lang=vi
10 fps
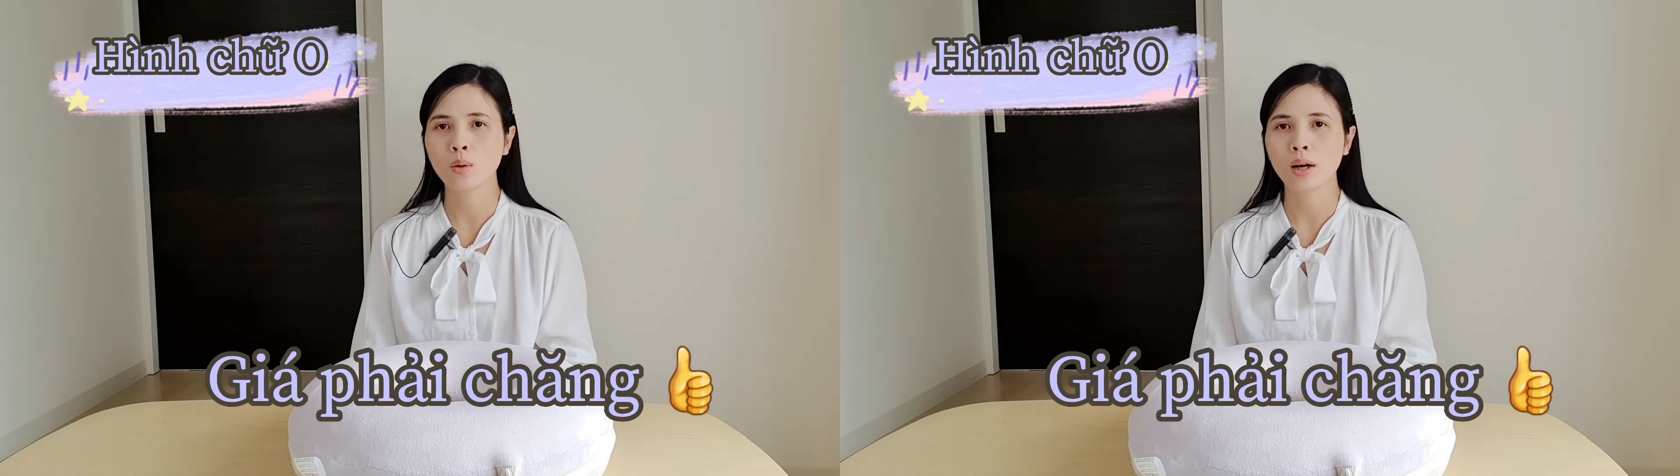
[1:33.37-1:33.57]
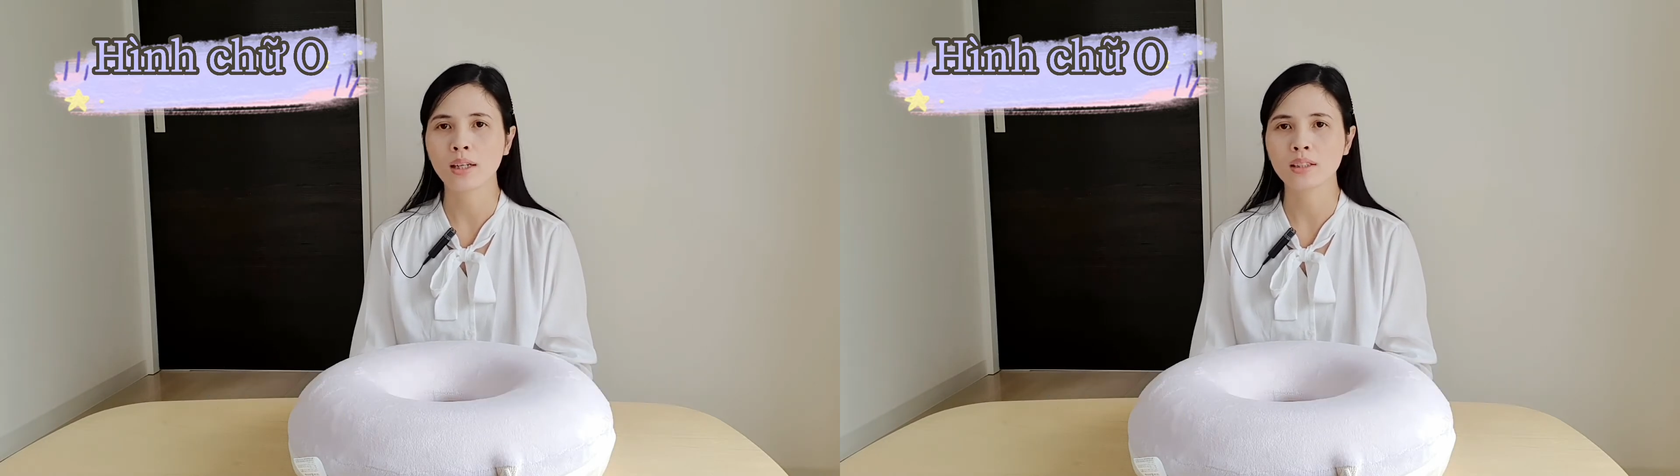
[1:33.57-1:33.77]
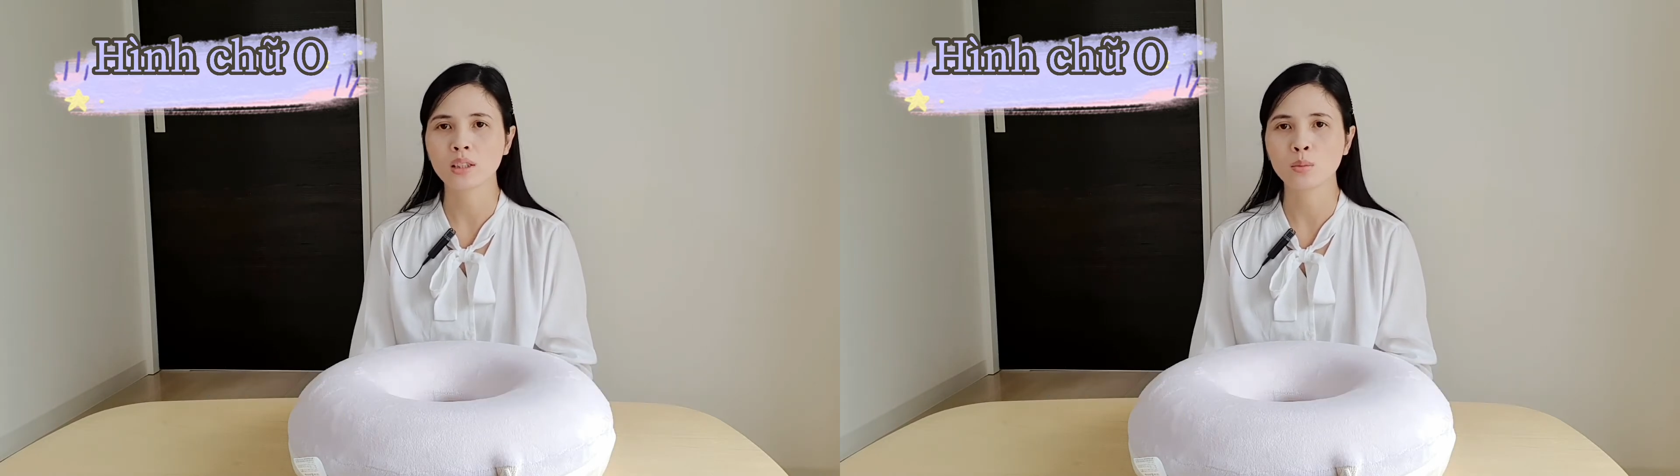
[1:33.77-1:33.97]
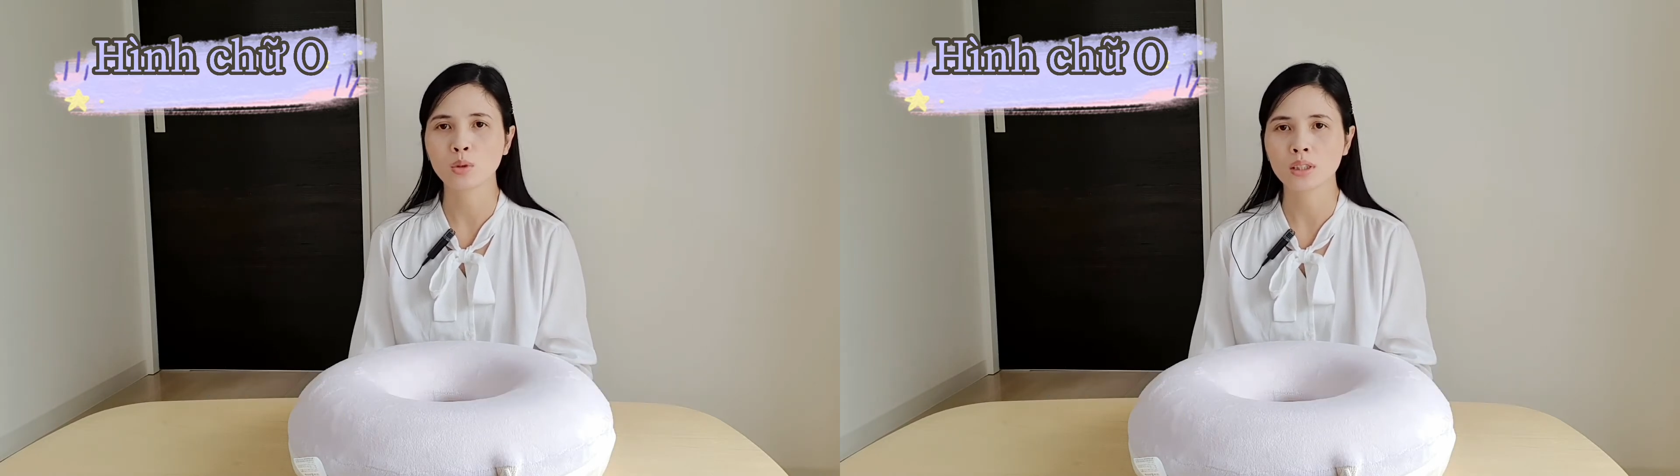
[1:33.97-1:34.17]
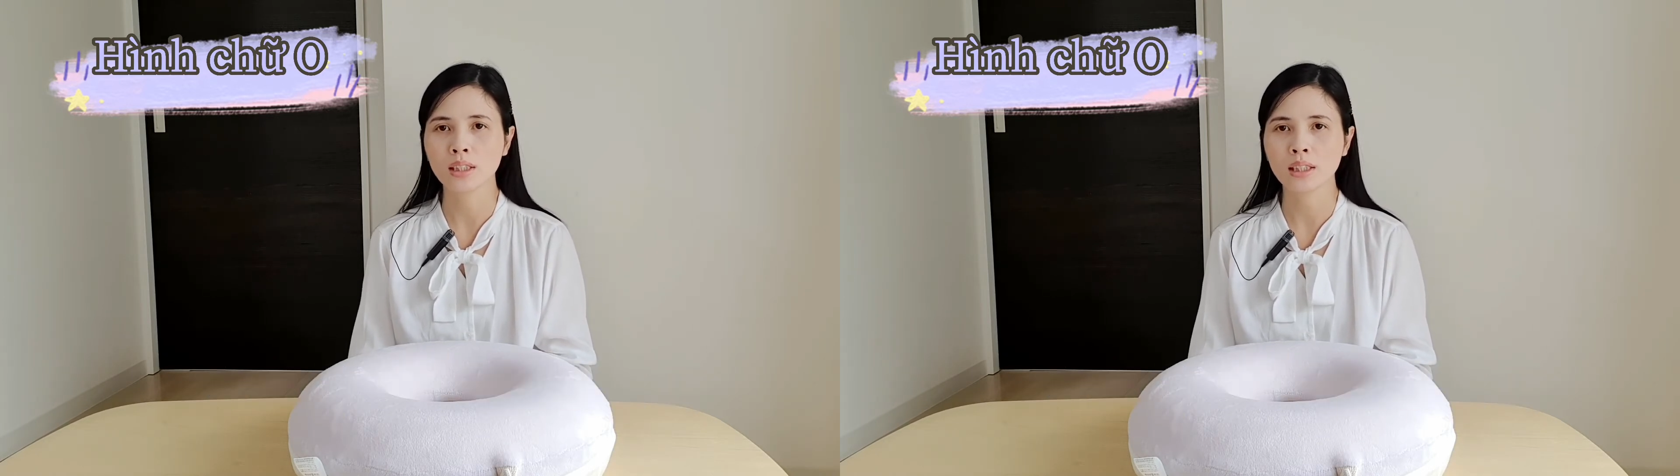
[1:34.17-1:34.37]
khoảng từ
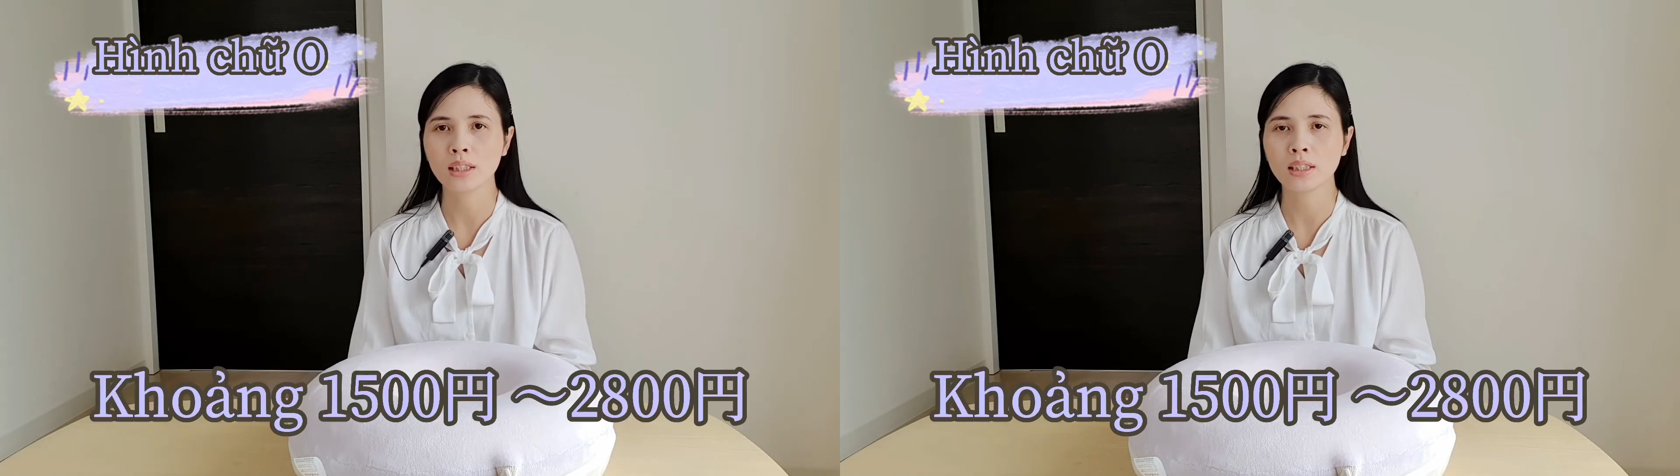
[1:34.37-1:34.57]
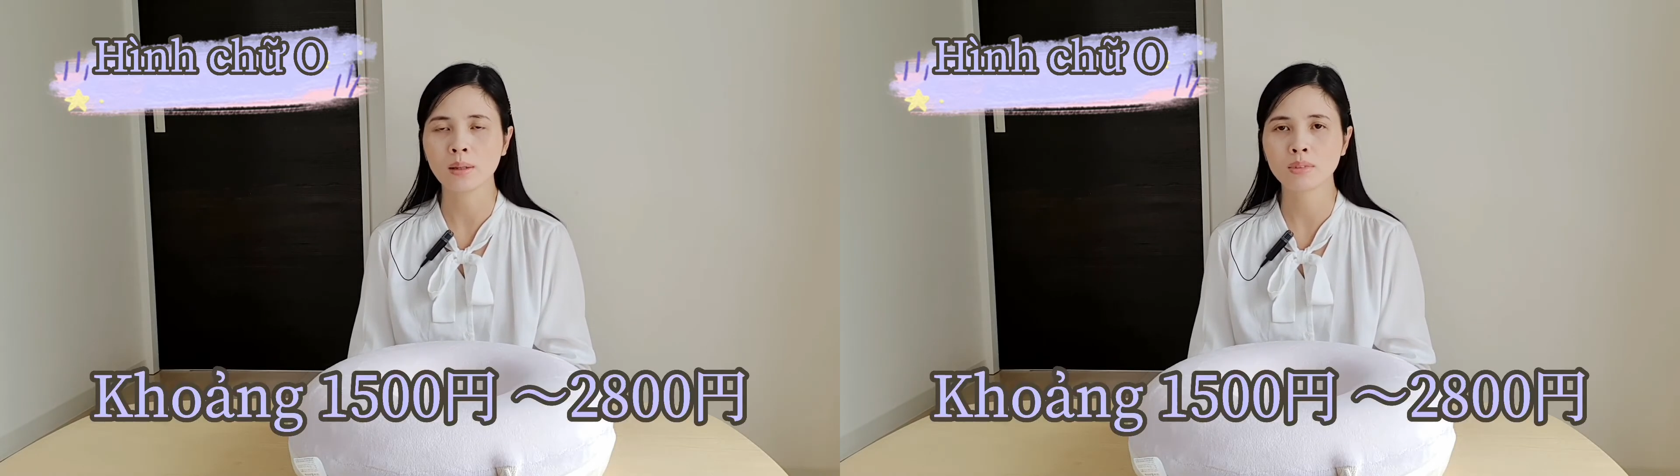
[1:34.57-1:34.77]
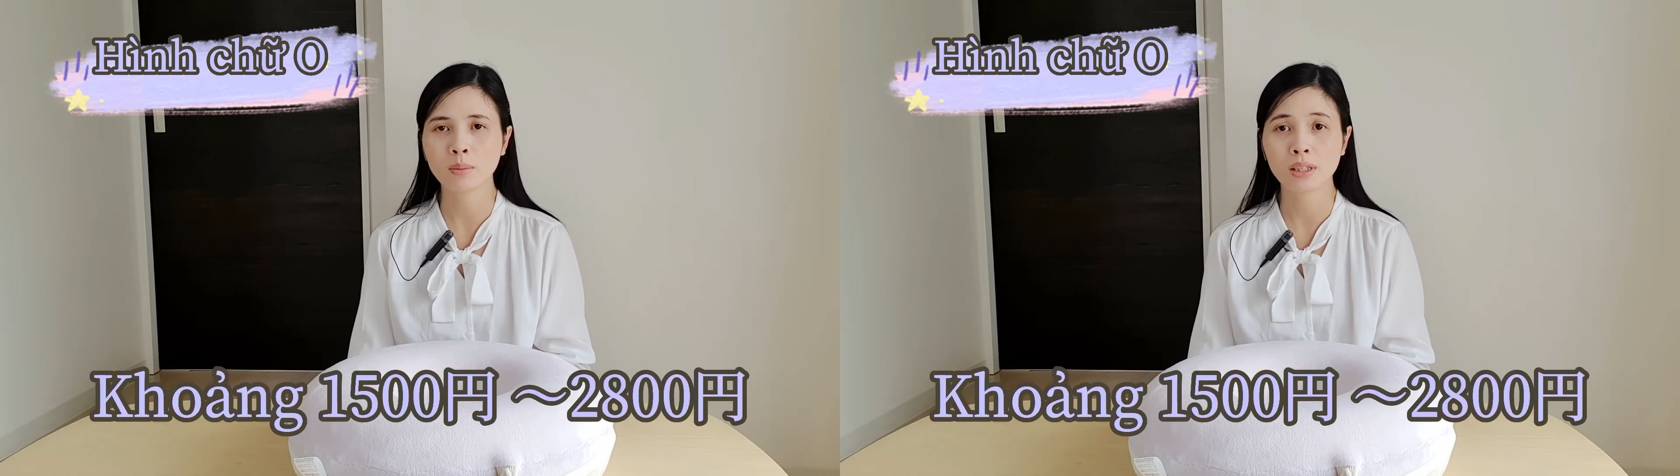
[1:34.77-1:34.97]
1.500